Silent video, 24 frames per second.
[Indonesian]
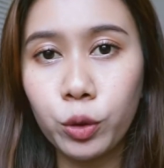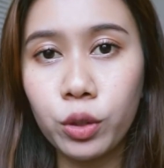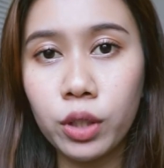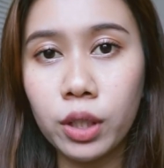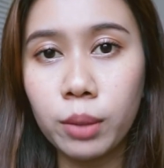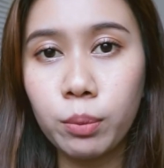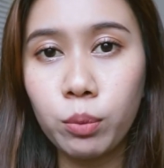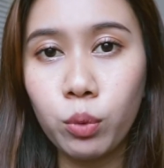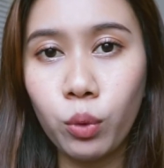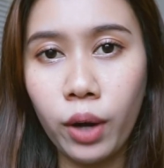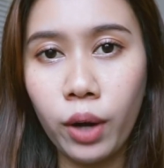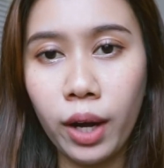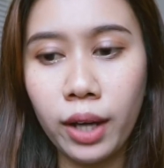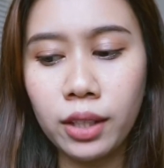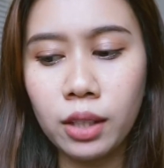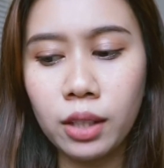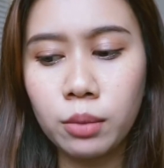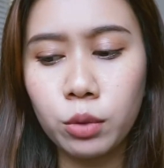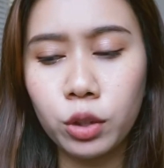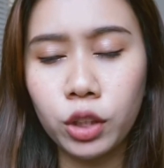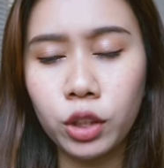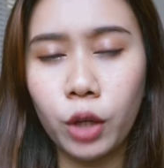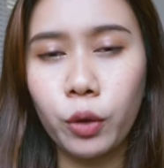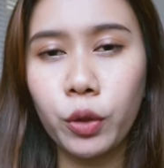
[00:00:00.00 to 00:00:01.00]
ribuan
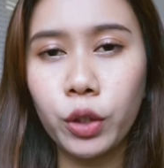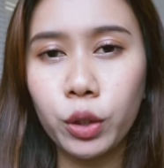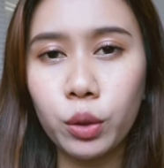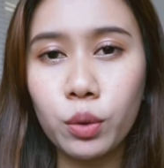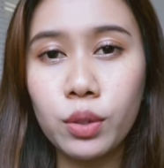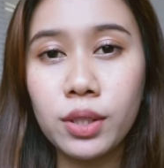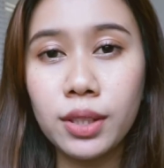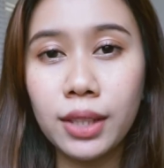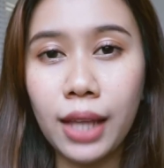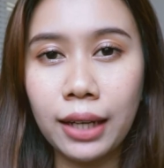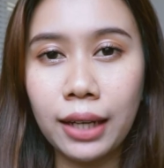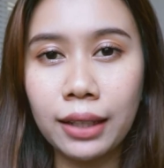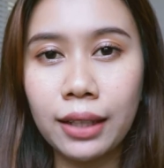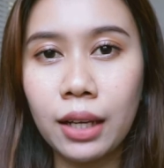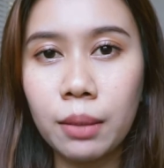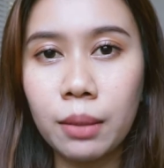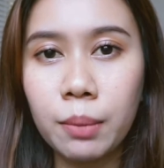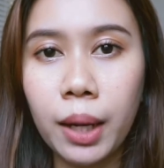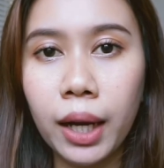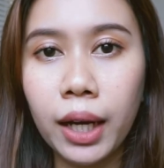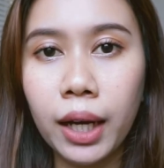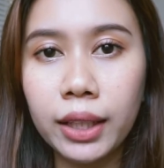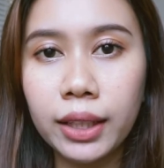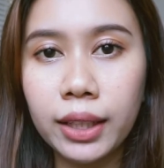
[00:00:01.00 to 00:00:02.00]
Dan menurut aku itu standar
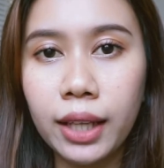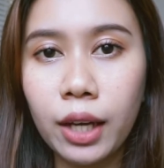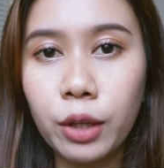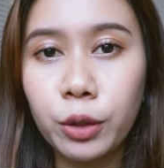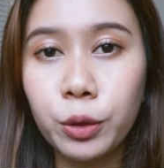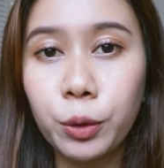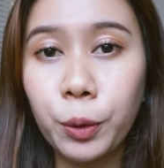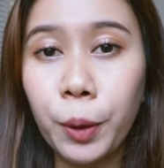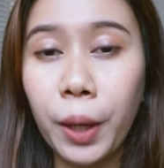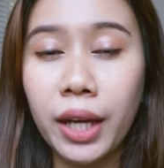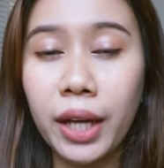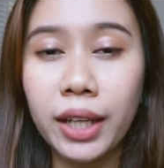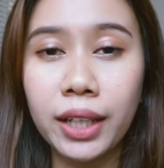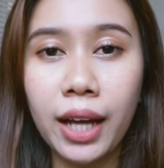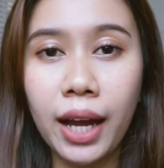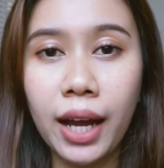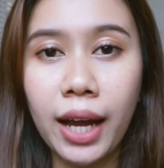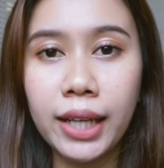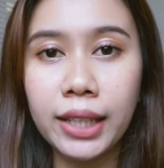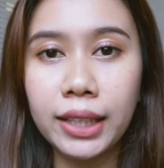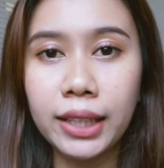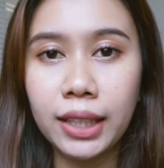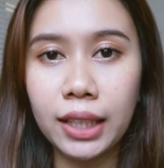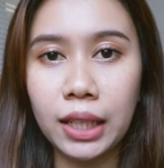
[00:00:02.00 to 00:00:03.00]
banget ya untuk harga
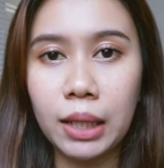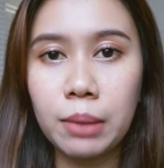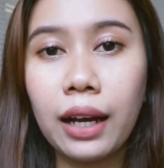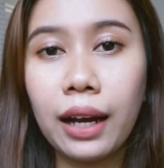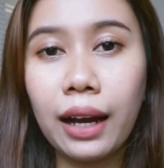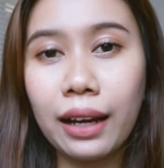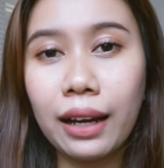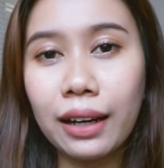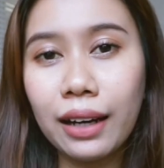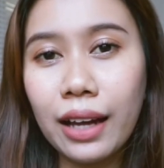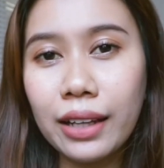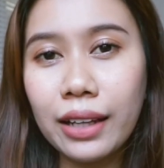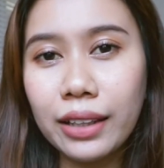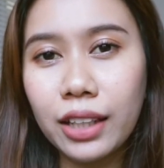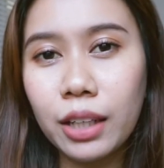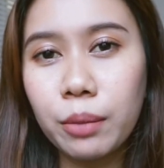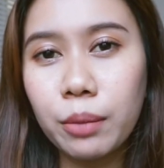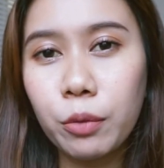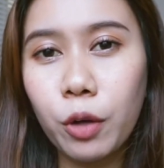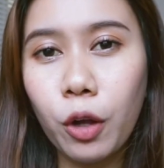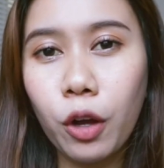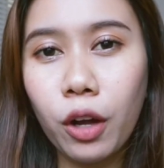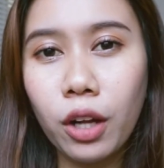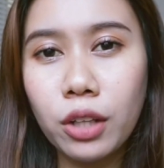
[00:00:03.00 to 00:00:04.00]
eye cream Karena eye
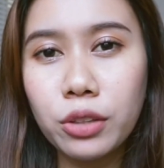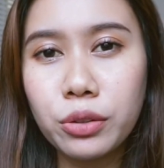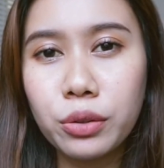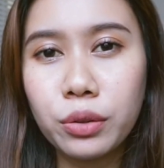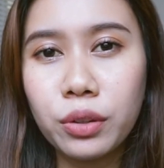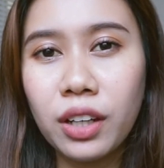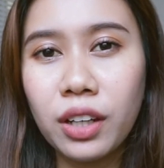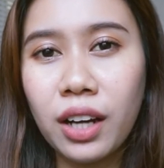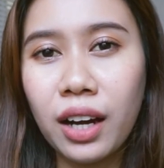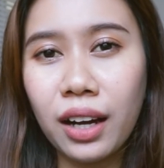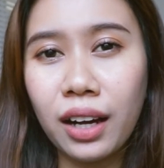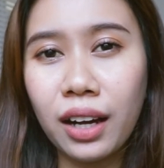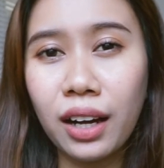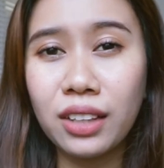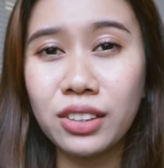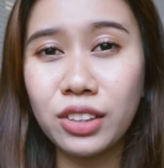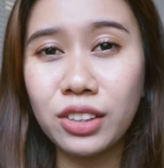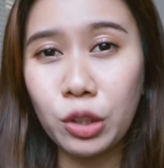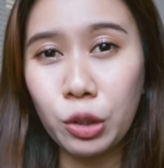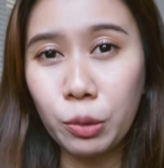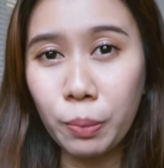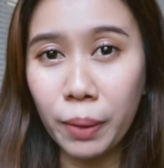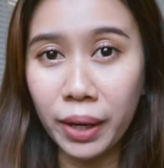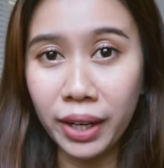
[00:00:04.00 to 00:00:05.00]
cream lokal juga nggak
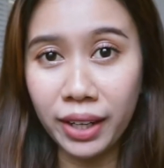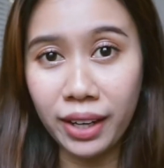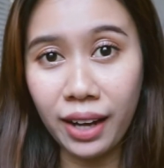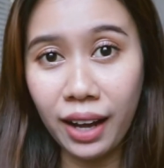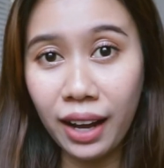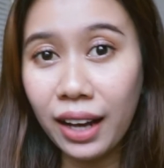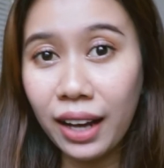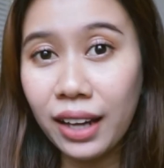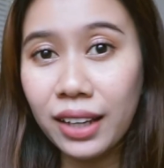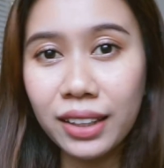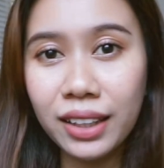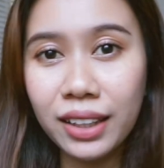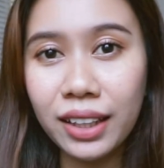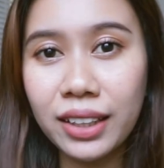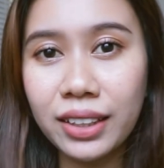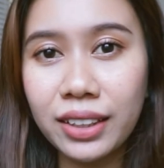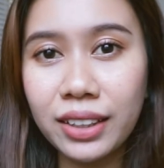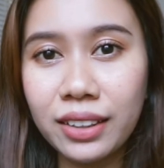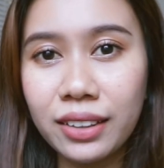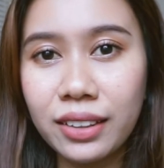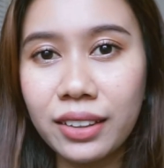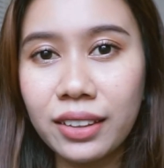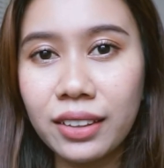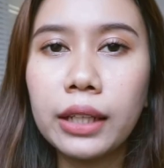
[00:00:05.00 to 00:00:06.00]
jauh beda
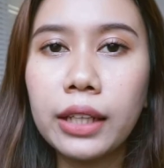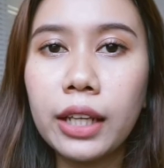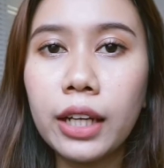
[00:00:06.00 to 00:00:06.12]
harganya